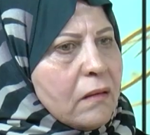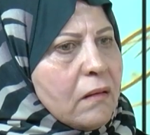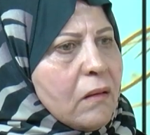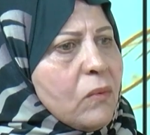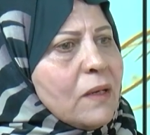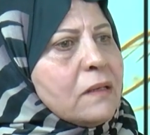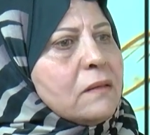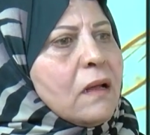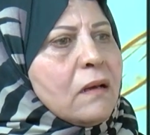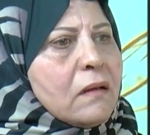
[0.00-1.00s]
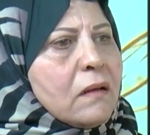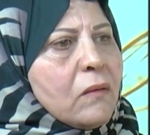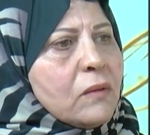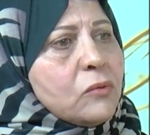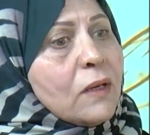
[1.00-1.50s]
أولا أنا
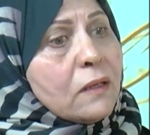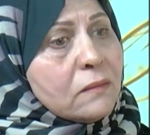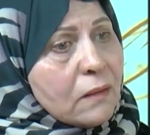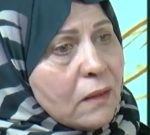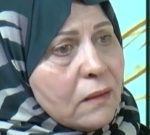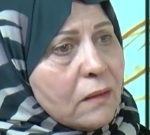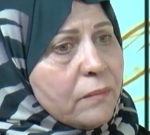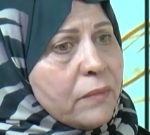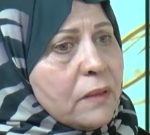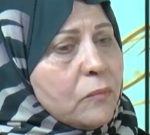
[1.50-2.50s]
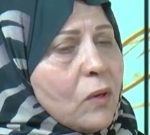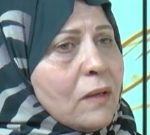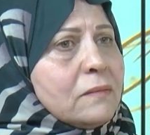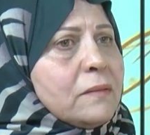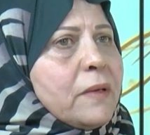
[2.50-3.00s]
أود أن أتكلم
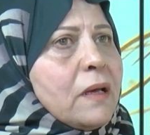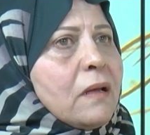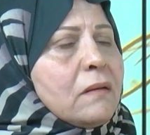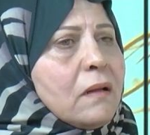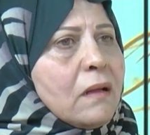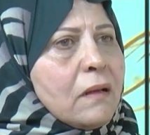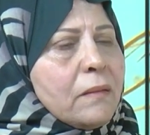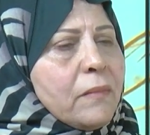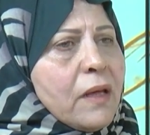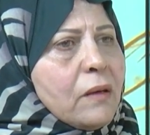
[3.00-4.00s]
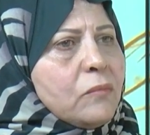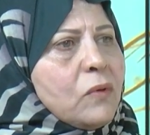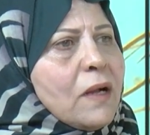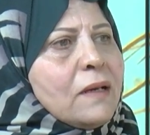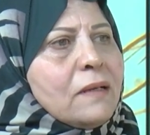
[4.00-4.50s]
بالمقدمة أن ما
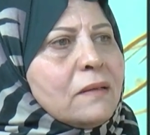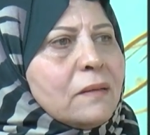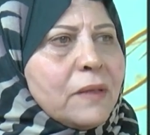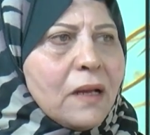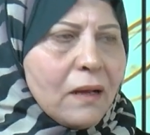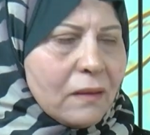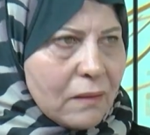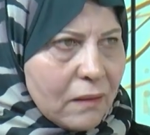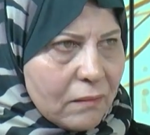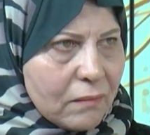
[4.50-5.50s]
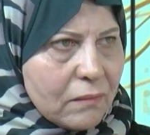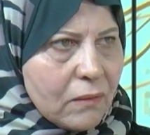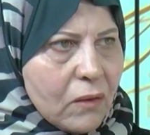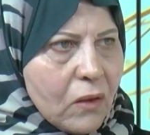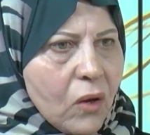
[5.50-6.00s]
يمر علينا من أحداث
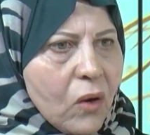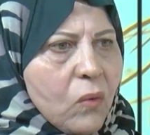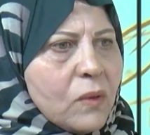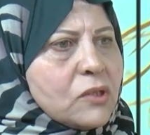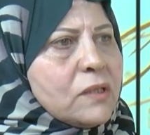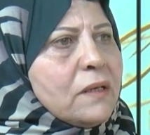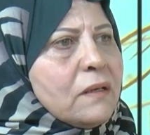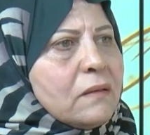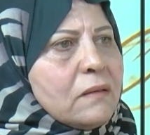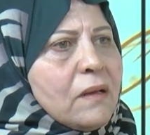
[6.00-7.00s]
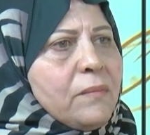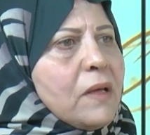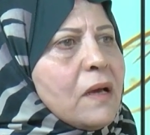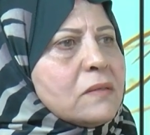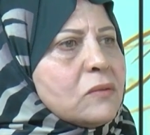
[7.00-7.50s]
هو شيء لم
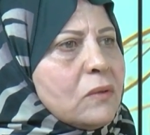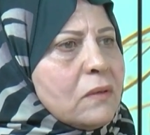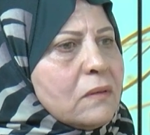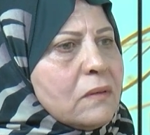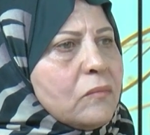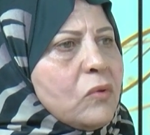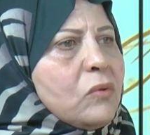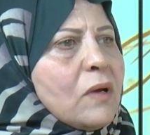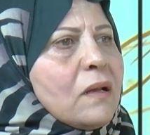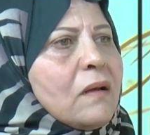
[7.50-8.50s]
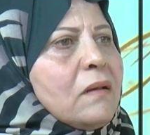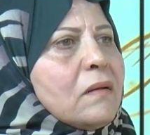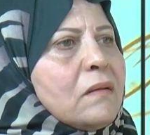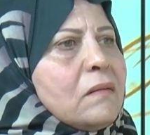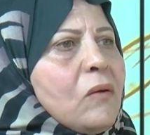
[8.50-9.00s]
يحصل منذ أن
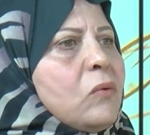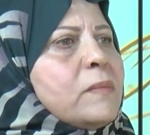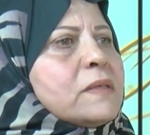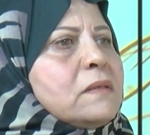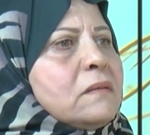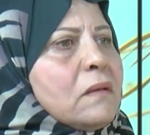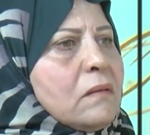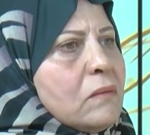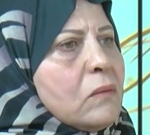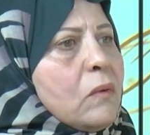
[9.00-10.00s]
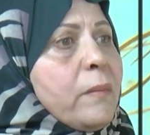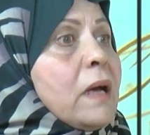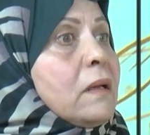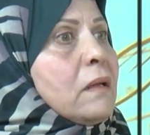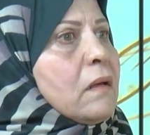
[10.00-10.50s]
خلق الله البسيطة وما
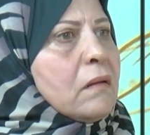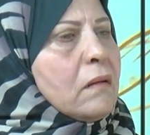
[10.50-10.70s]
عليها